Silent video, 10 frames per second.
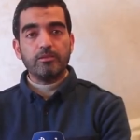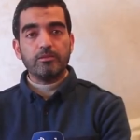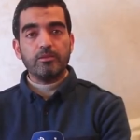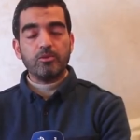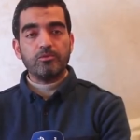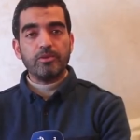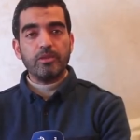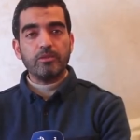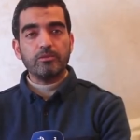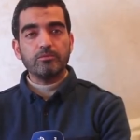لا ياخذ فيه
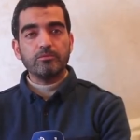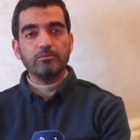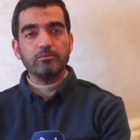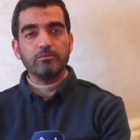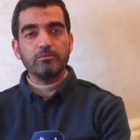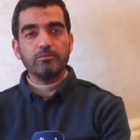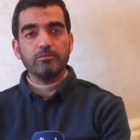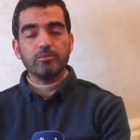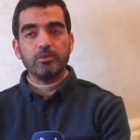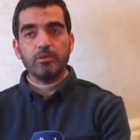الحق قدامك وطلب منك
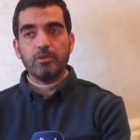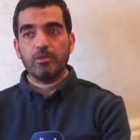السماحه